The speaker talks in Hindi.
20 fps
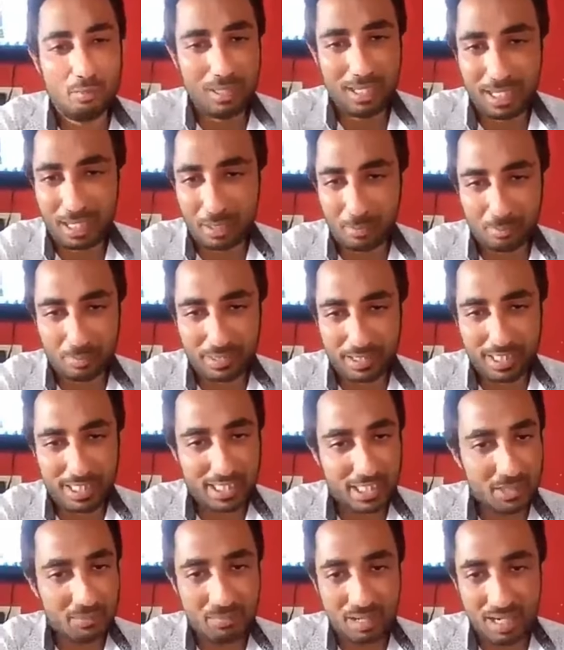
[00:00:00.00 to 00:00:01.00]
मैं
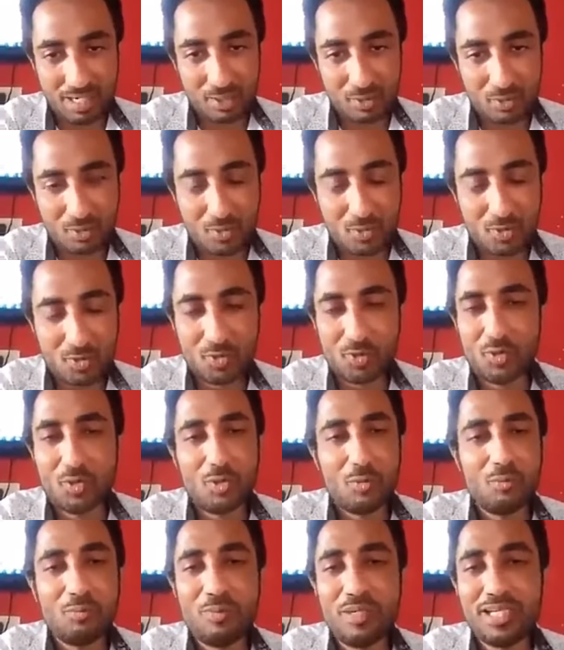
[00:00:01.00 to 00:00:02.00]
अपने ईमान को
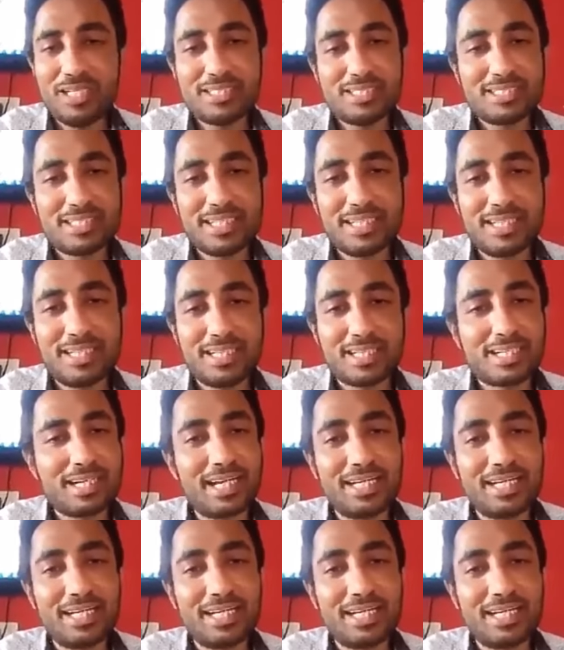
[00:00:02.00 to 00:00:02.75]
बेच के